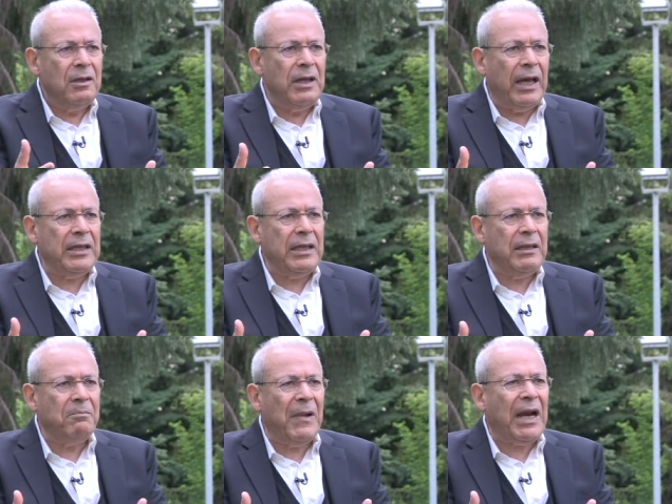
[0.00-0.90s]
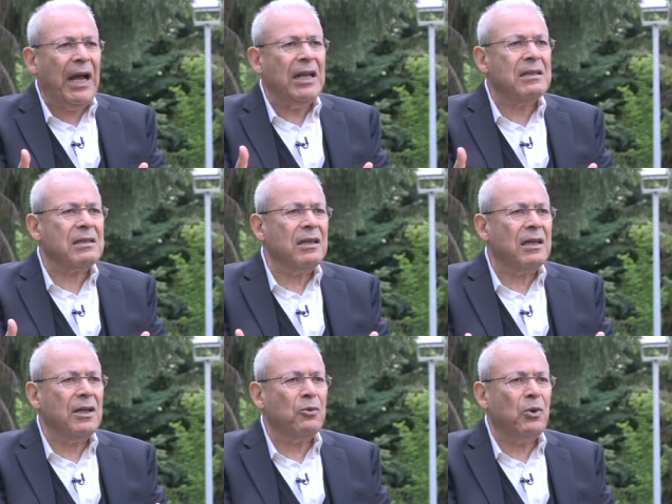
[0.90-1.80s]
يعني مرحله
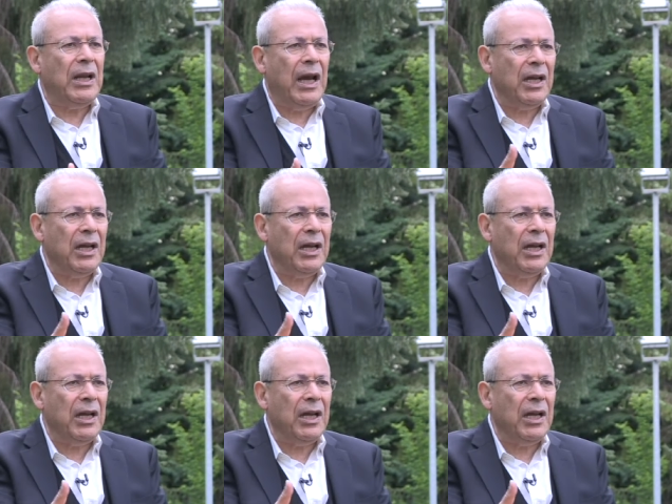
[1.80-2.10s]
صغيره ولا